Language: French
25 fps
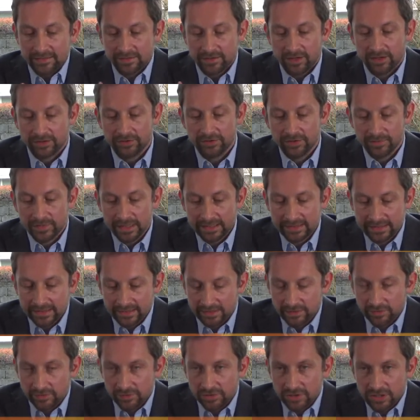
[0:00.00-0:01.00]
un domaine
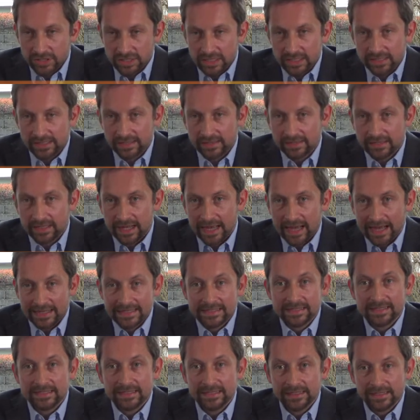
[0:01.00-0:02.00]
technologique
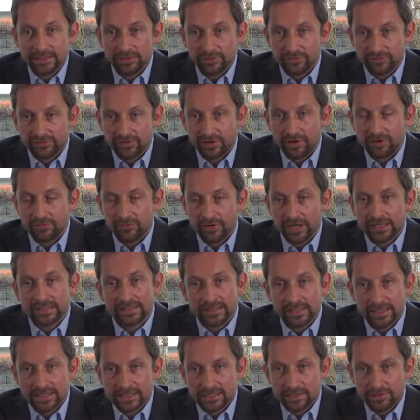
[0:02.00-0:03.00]
assez innovant, voire
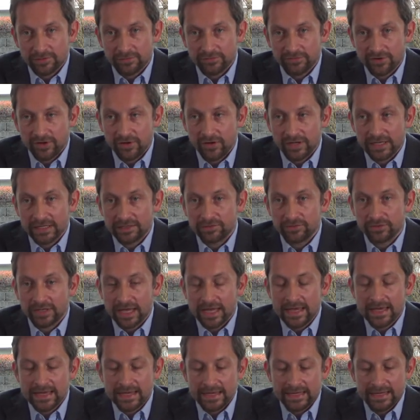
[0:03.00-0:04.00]
très innovant, et donc
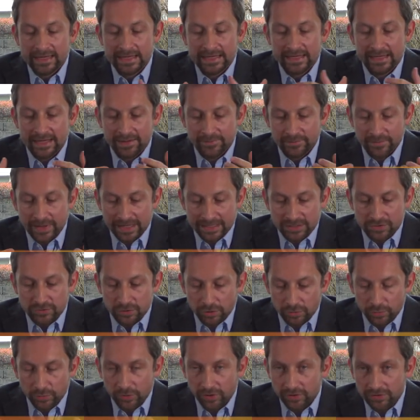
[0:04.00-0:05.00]
il n'est pas
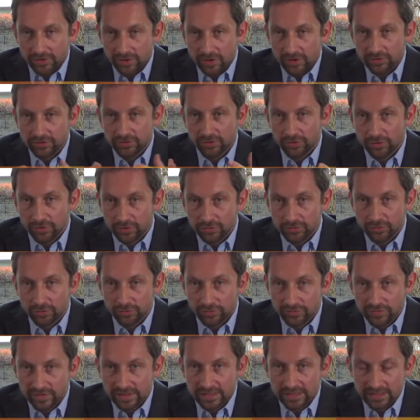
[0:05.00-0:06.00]
surprenant de
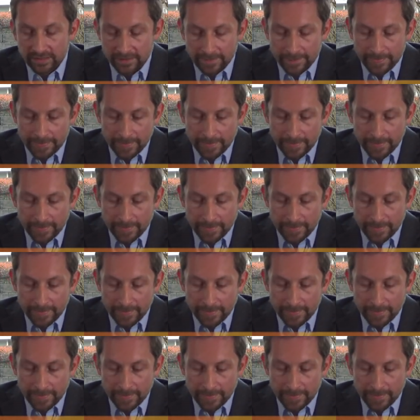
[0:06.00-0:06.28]
retrouver